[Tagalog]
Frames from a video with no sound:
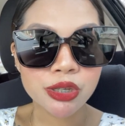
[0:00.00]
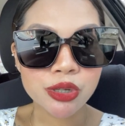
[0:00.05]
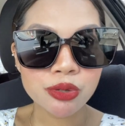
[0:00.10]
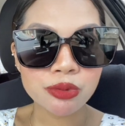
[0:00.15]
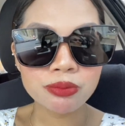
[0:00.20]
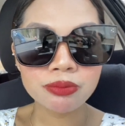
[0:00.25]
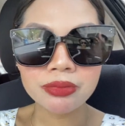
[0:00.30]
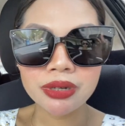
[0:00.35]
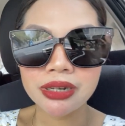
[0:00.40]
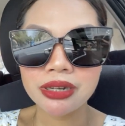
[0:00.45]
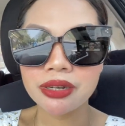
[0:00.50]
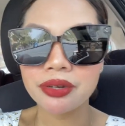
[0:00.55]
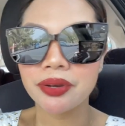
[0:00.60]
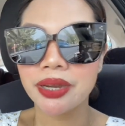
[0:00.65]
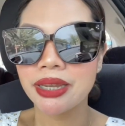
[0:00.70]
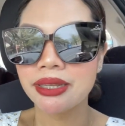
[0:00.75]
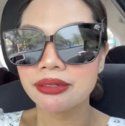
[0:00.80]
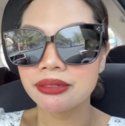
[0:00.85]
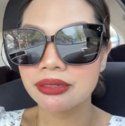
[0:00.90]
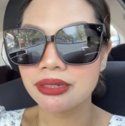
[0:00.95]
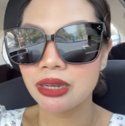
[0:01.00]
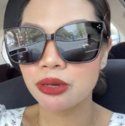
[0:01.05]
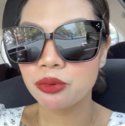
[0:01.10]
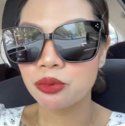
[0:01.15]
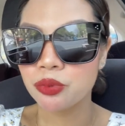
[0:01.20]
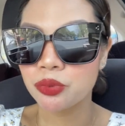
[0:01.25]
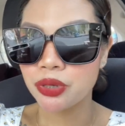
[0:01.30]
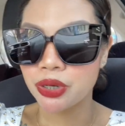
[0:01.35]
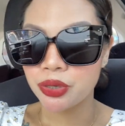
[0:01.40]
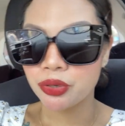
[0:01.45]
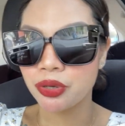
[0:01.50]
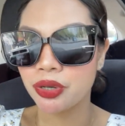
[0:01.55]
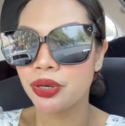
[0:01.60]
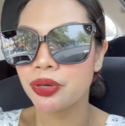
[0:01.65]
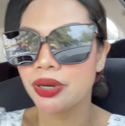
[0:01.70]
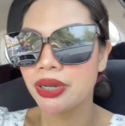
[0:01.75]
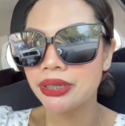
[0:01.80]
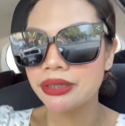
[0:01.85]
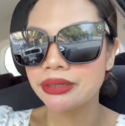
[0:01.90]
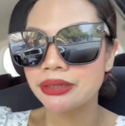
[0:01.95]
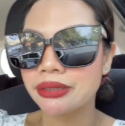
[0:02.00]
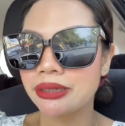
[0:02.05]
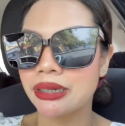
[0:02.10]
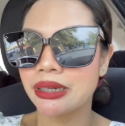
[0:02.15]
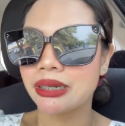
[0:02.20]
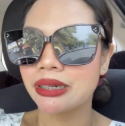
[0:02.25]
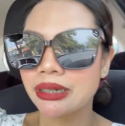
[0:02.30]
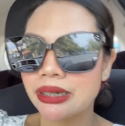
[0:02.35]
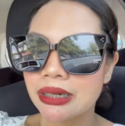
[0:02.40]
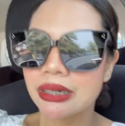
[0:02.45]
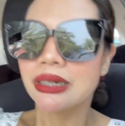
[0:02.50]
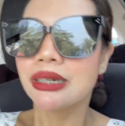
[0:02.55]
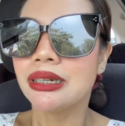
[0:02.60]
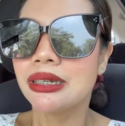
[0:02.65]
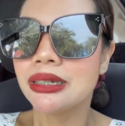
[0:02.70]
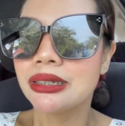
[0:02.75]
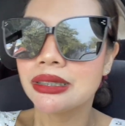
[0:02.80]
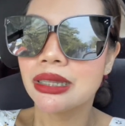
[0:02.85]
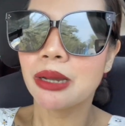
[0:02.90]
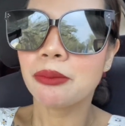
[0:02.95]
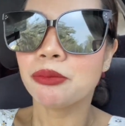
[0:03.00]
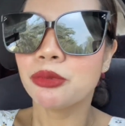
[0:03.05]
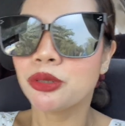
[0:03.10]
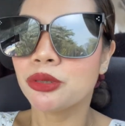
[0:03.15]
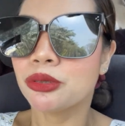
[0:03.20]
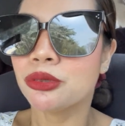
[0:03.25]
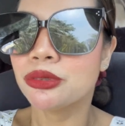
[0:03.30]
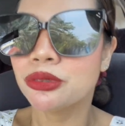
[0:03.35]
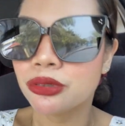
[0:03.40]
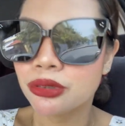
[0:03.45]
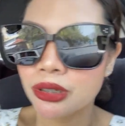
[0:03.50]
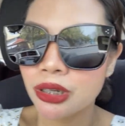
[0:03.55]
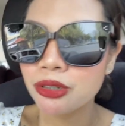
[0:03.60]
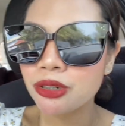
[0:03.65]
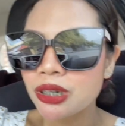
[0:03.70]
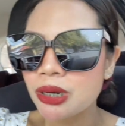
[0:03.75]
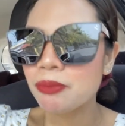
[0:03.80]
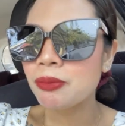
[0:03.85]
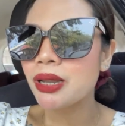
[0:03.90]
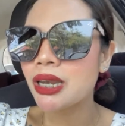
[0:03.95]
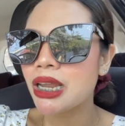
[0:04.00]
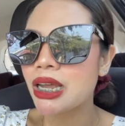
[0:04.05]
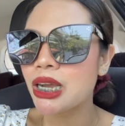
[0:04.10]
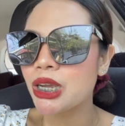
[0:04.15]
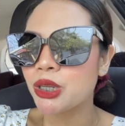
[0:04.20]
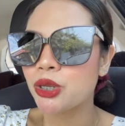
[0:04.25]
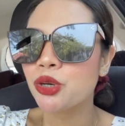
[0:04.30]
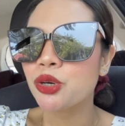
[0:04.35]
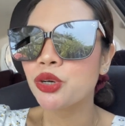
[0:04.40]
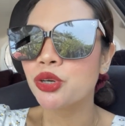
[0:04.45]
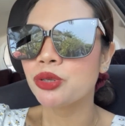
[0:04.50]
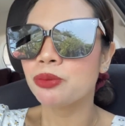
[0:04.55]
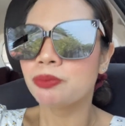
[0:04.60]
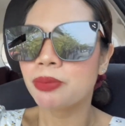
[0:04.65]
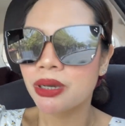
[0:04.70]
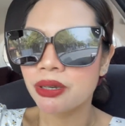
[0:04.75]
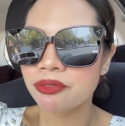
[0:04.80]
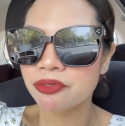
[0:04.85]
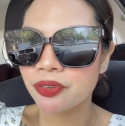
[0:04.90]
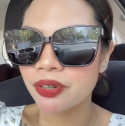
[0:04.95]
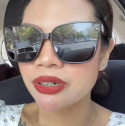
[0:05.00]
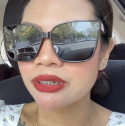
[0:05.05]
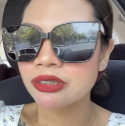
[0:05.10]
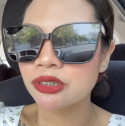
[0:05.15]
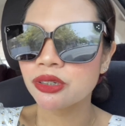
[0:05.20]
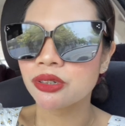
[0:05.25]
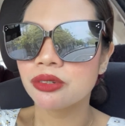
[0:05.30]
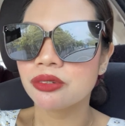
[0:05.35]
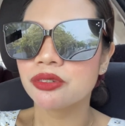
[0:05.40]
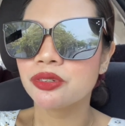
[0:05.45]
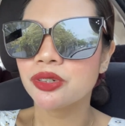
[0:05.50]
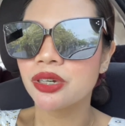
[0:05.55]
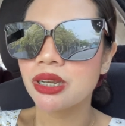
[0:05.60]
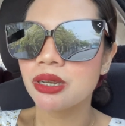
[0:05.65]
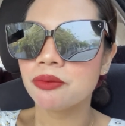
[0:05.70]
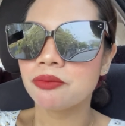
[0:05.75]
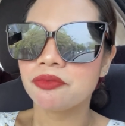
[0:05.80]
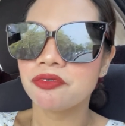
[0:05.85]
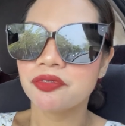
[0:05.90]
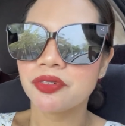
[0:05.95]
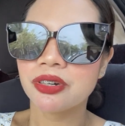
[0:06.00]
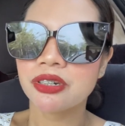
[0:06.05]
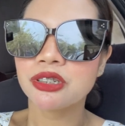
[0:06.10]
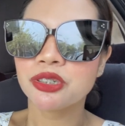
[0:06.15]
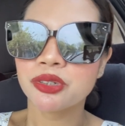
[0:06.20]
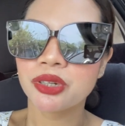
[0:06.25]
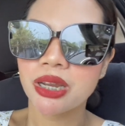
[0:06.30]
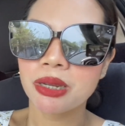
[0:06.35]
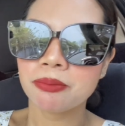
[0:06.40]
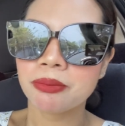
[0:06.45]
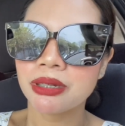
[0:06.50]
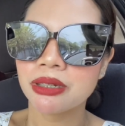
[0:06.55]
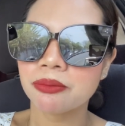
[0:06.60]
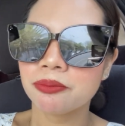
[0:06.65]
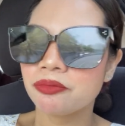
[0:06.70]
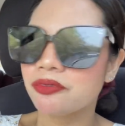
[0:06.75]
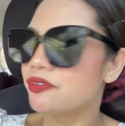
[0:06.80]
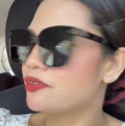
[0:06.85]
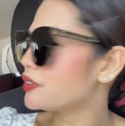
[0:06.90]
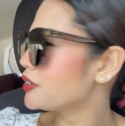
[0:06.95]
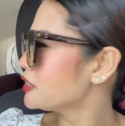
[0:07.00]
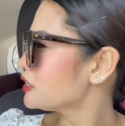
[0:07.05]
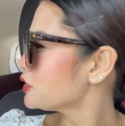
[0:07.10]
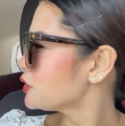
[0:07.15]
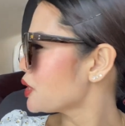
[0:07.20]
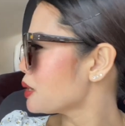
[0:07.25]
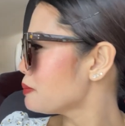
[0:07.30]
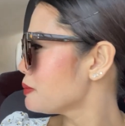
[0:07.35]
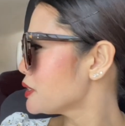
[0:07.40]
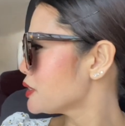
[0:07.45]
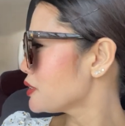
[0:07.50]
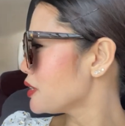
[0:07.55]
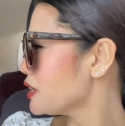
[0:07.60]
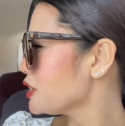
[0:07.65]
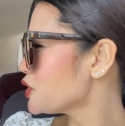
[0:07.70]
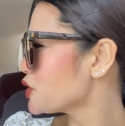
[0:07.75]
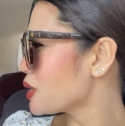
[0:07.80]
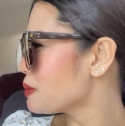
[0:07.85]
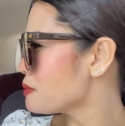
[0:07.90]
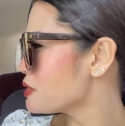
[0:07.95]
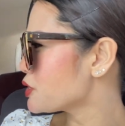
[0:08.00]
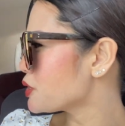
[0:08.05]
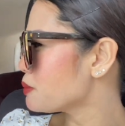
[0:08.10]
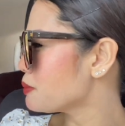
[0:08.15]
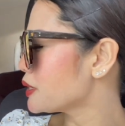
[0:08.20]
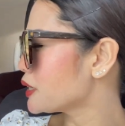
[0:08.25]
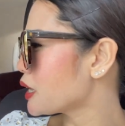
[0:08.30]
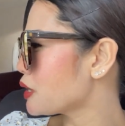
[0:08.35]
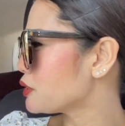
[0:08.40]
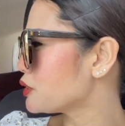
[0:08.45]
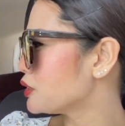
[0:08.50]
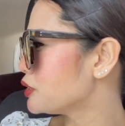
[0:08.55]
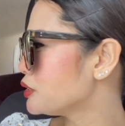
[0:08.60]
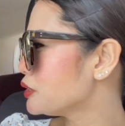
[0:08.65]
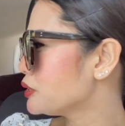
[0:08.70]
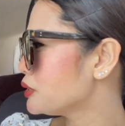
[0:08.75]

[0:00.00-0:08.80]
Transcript: yung mga grades niya. Kukunin ko yung grades niya. Tapos, ganun na pala ngayon. Pag first tri first trimester, first trimester, ah, trimester ba tawag